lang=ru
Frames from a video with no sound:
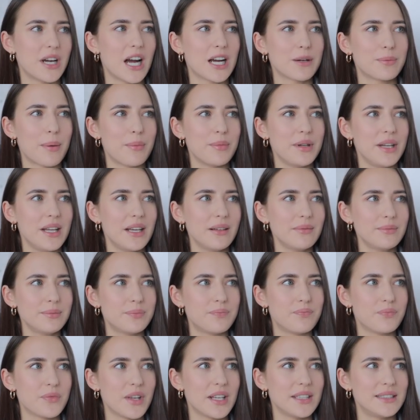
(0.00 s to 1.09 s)
Как по мне,
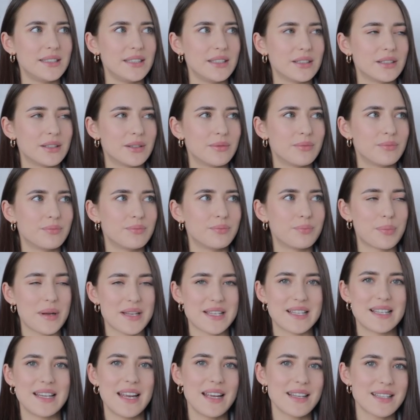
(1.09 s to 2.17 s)
этих
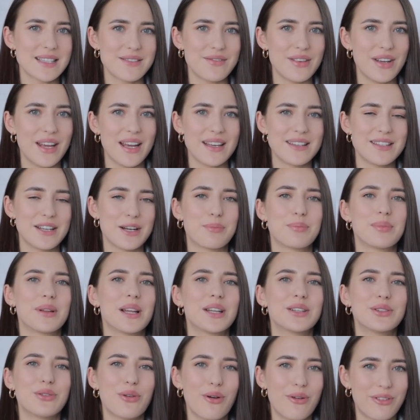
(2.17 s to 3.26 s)
последствий, этих
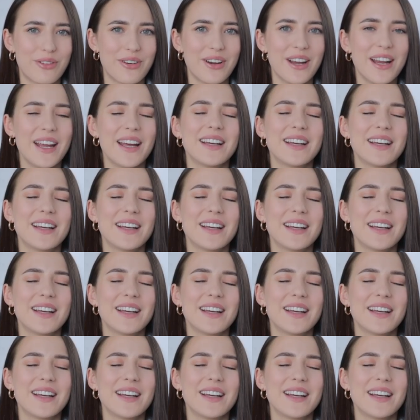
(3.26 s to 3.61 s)
плодов